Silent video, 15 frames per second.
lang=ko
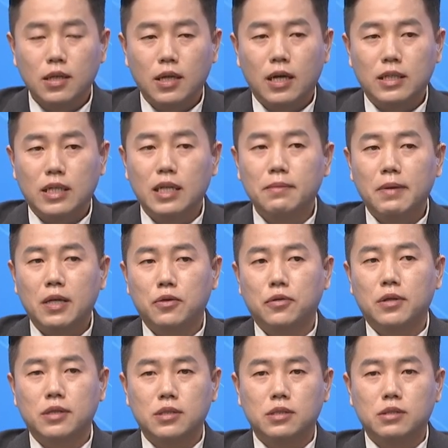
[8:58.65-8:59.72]
한 1만
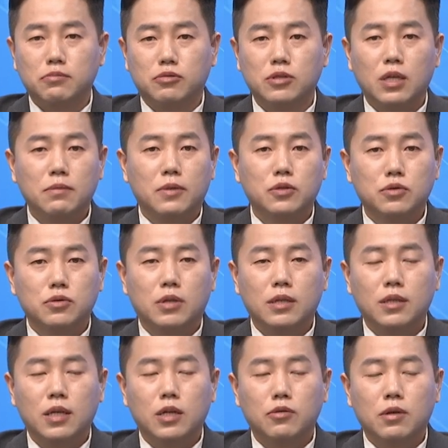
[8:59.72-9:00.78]
원까지는 분할 매수로
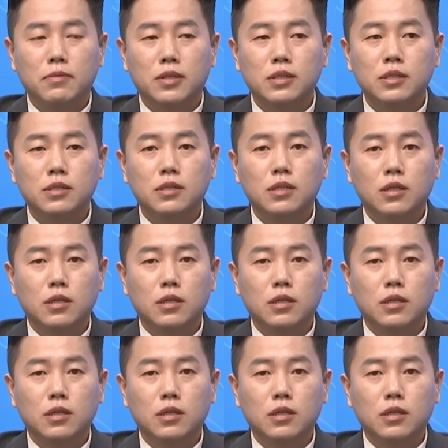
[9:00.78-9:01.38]
한다라고 하면은